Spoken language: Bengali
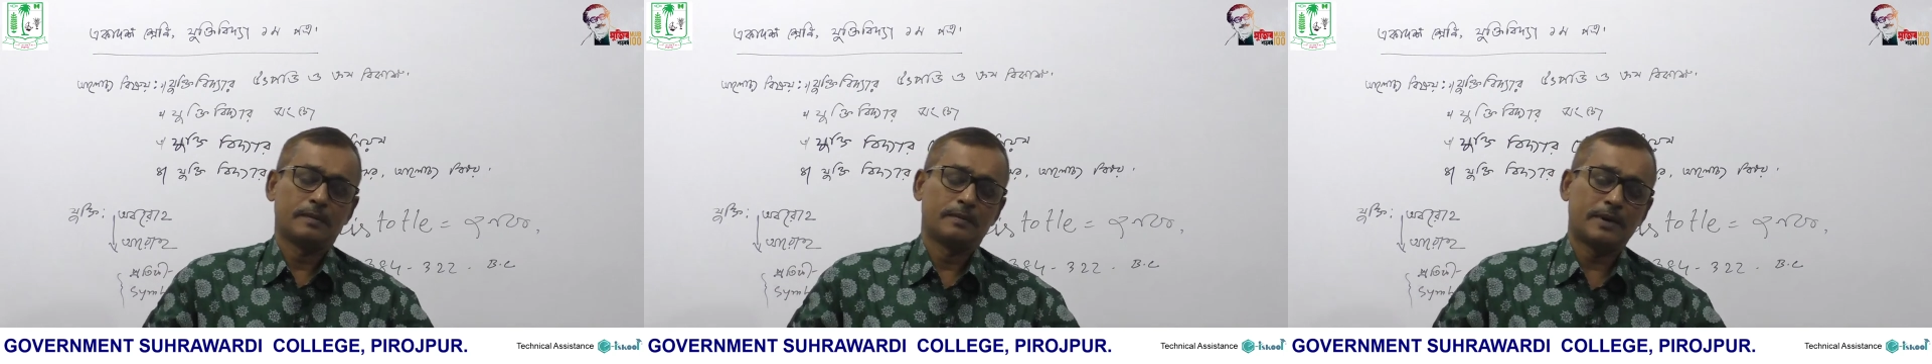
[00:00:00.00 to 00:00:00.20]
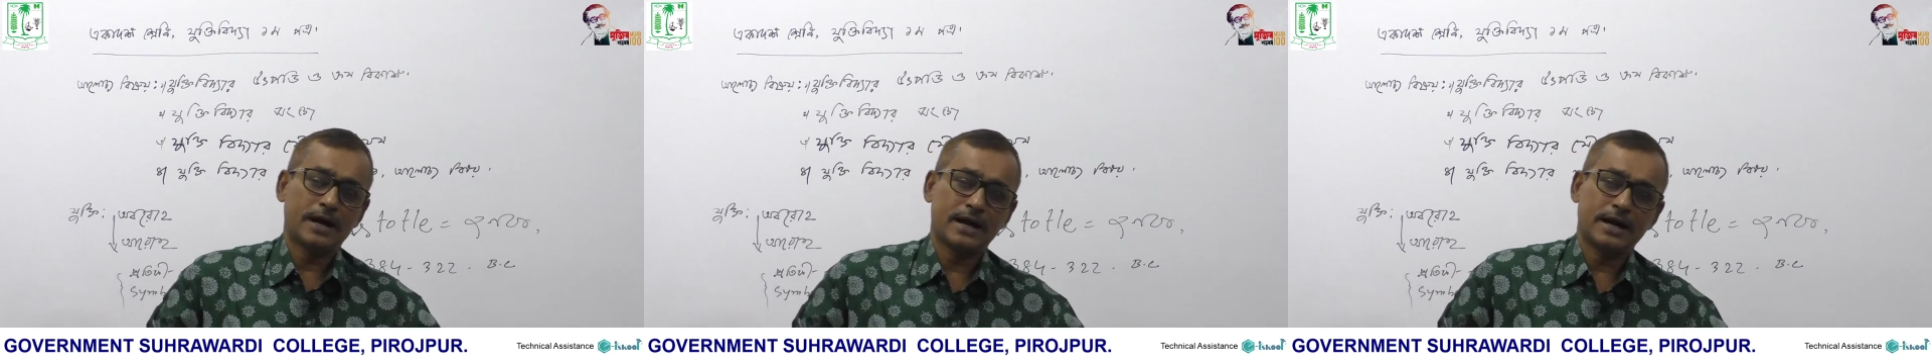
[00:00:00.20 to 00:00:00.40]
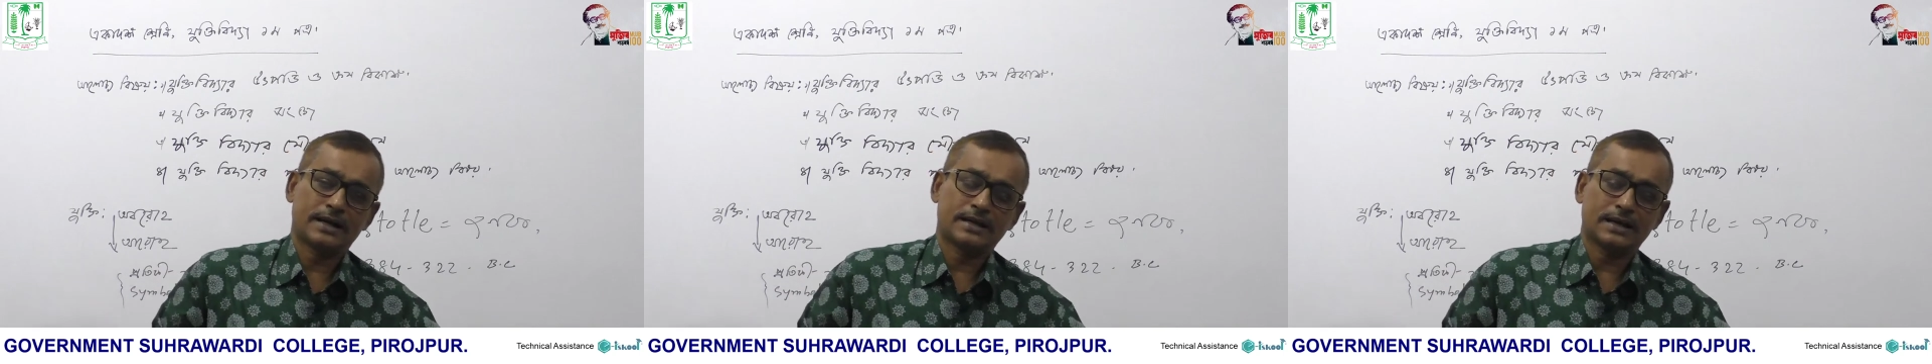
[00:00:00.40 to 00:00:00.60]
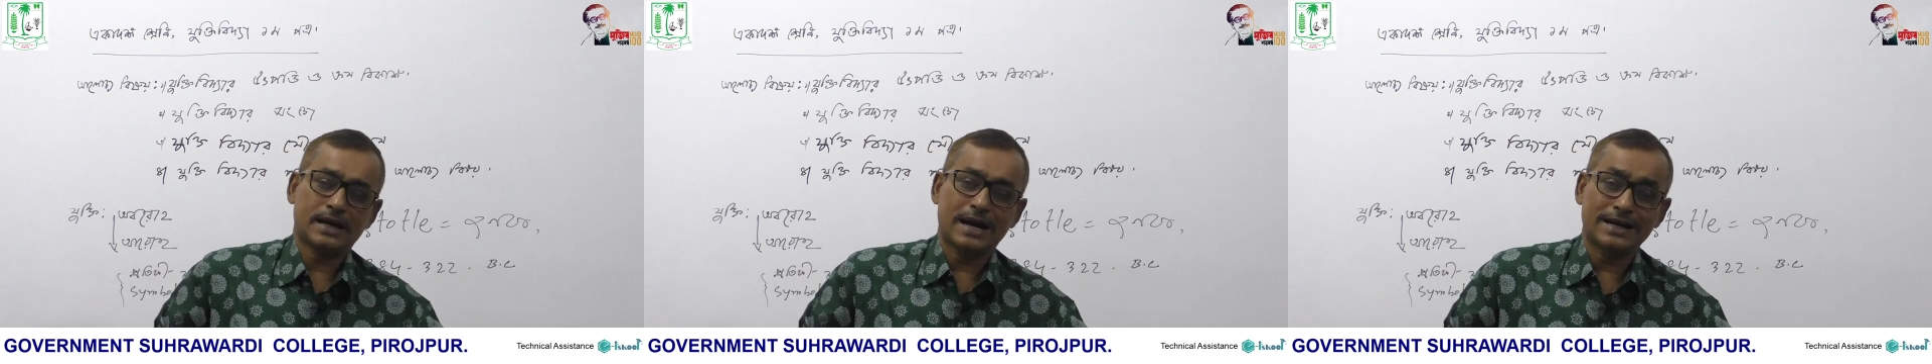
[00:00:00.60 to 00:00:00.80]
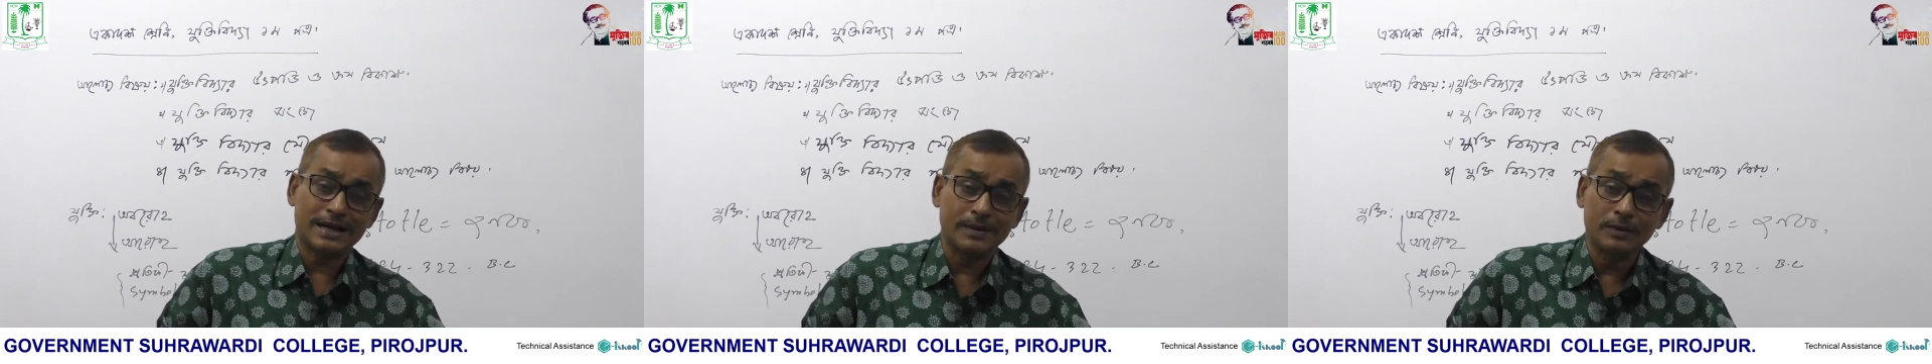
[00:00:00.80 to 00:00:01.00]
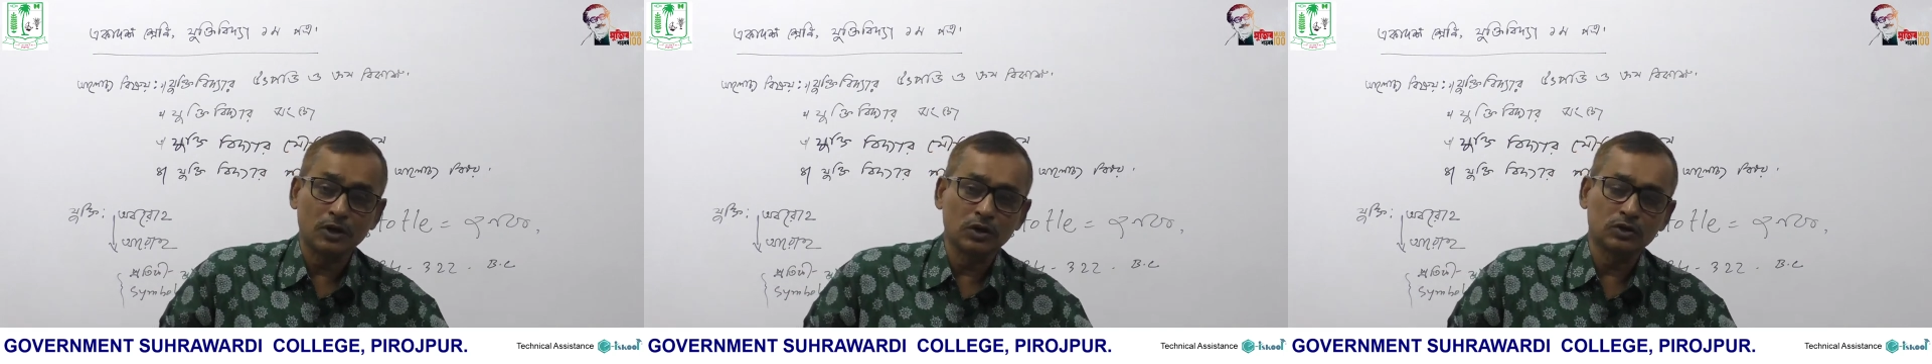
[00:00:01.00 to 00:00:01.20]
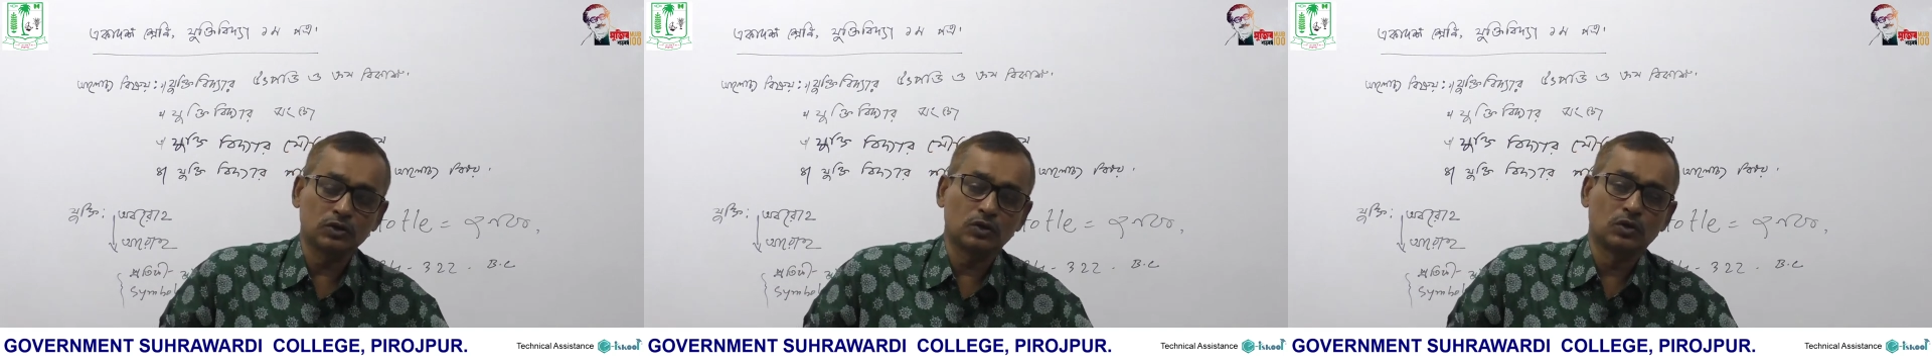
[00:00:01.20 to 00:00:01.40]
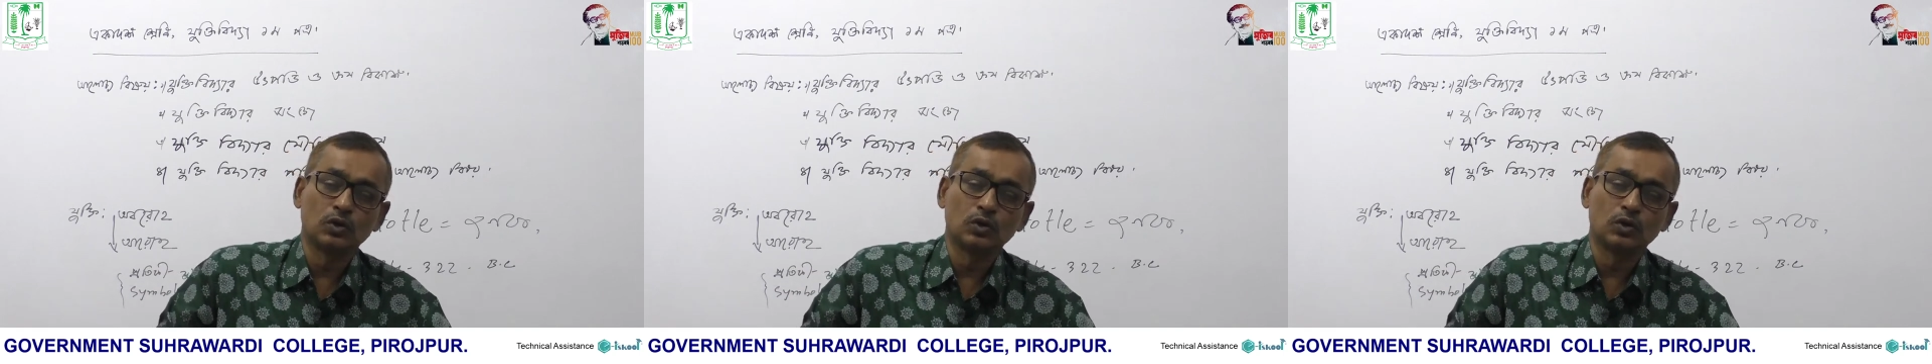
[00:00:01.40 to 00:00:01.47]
বা একটা কাঠামোগত